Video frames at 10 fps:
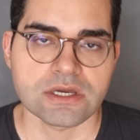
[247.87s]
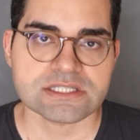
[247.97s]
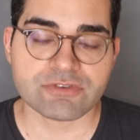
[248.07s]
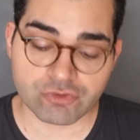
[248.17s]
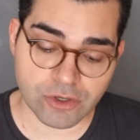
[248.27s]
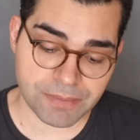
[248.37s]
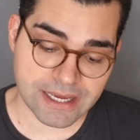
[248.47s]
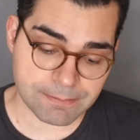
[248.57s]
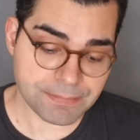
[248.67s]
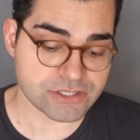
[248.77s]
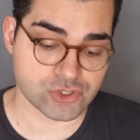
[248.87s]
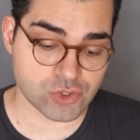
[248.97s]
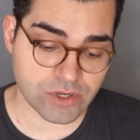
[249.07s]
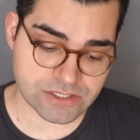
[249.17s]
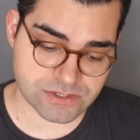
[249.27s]
Se a gente for pegar
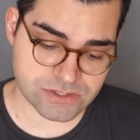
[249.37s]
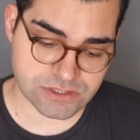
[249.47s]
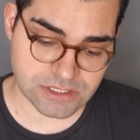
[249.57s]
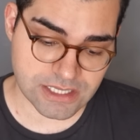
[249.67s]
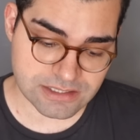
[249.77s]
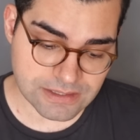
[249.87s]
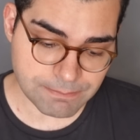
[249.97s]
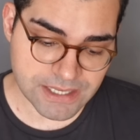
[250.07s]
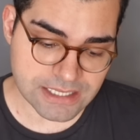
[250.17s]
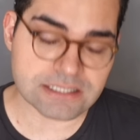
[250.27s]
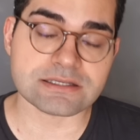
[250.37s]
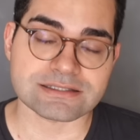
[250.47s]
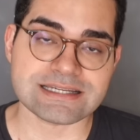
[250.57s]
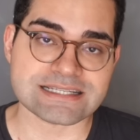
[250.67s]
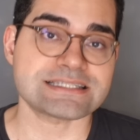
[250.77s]
pressões ele também é líder.
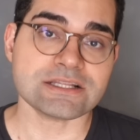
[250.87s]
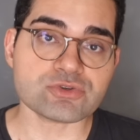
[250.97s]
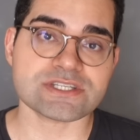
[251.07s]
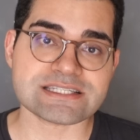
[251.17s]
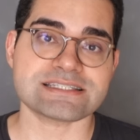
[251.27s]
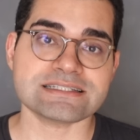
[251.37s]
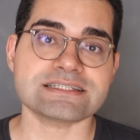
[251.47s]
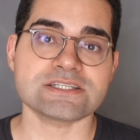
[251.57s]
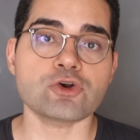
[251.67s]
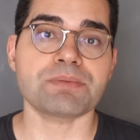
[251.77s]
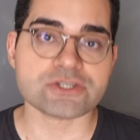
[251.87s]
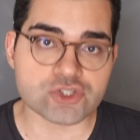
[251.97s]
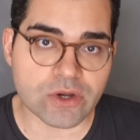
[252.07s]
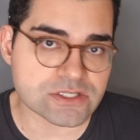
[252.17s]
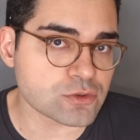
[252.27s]
365
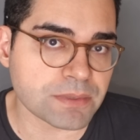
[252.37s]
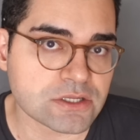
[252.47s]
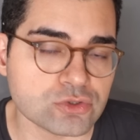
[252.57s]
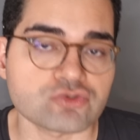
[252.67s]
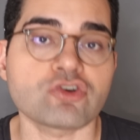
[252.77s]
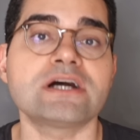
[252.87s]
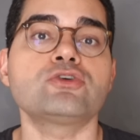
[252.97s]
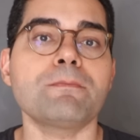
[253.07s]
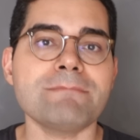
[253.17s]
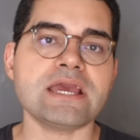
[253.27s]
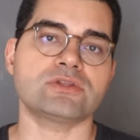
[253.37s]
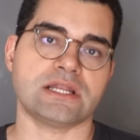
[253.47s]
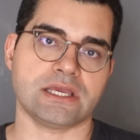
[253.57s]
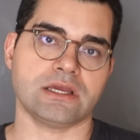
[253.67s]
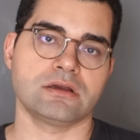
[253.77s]
pressões no período, jogando no meio da
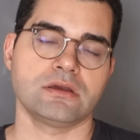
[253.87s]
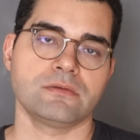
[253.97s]
linha.